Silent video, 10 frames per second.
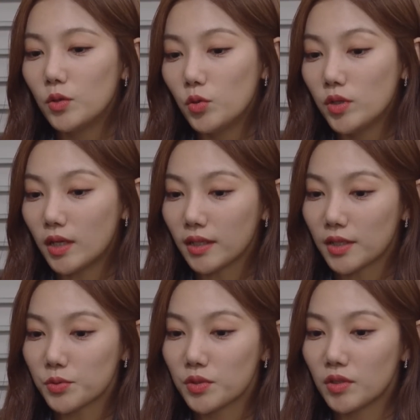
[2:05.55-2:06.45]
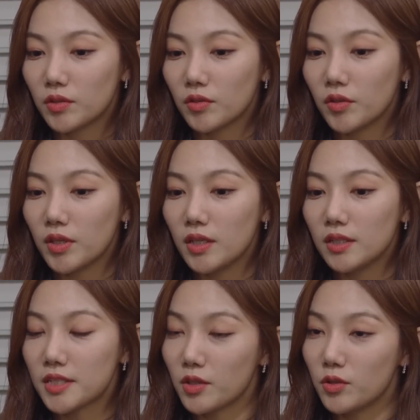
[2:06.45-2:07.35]
유일한 가족이었다
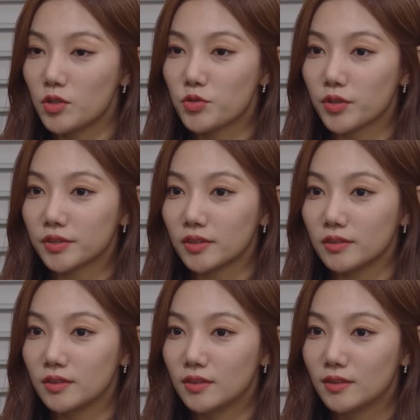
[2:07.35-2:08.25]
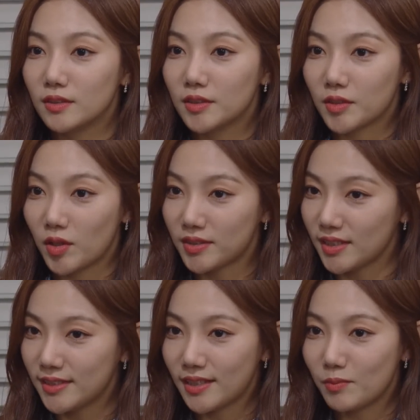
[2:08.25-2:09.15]
형이 작년에 죽어서 더 이상
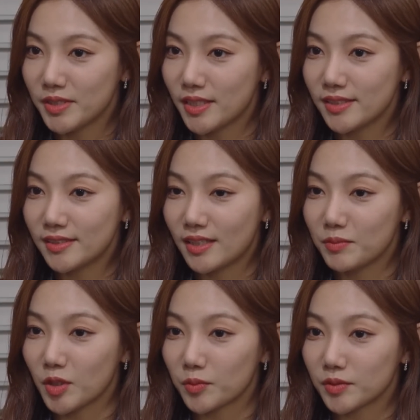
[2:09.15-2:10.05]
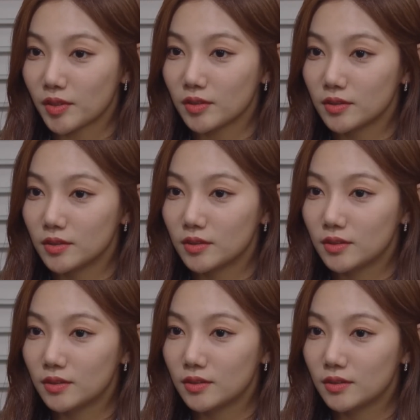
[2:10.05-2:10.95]
이 사람을 찾을 사람은 없어.
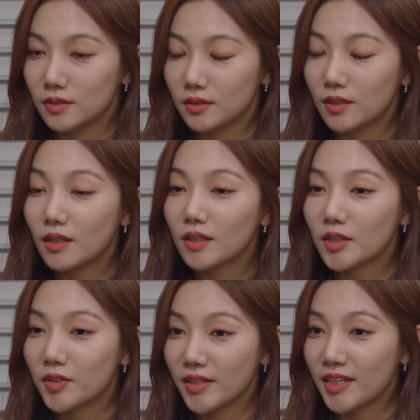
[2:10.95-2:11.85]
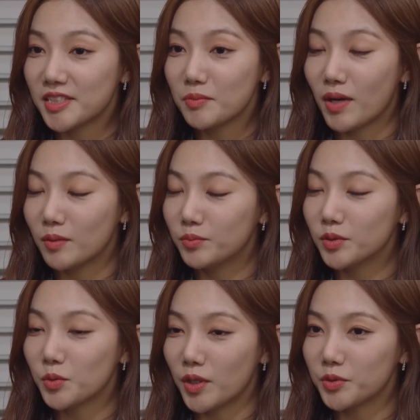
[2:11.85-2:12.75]
그러니까 이제 마음
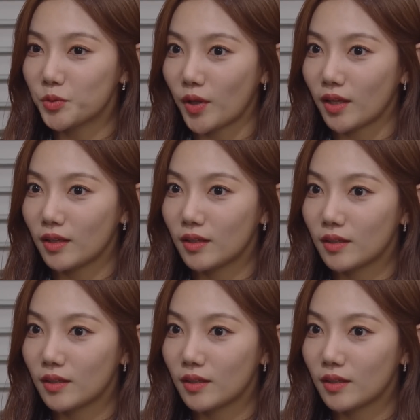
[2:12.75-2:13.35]
푹 놓아도 돼.